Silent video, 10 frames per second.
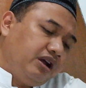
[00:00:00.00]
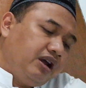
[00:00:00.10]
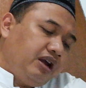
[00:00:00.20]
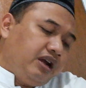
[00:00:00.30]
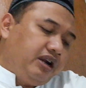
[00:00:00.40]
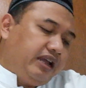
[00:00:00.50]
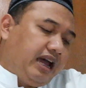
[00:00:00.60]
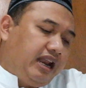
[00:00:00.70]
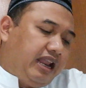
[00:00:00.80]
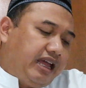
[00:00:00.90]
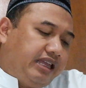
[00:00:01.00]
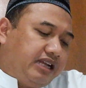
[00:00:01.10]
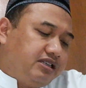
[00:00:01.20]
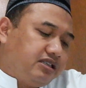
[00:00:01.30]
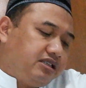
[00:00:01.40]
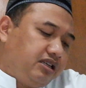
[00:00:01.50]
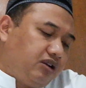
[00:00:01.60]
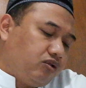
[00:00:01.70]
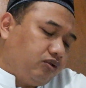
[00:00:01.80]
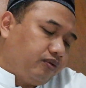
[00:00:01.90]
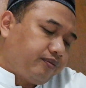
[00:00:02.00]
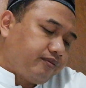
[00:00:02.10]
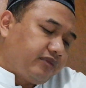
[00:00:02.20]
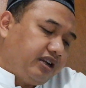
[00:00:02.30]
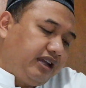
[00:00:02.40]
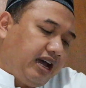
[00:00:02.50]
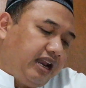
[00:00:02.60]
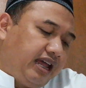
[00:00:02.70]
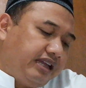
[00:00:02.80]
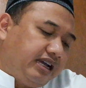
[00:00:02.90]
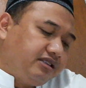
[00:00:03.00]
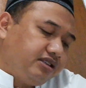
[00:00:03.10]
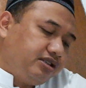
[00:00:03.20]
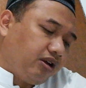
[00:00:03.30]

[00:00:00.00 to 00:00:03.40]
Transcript: Li ya yajsiru, li ya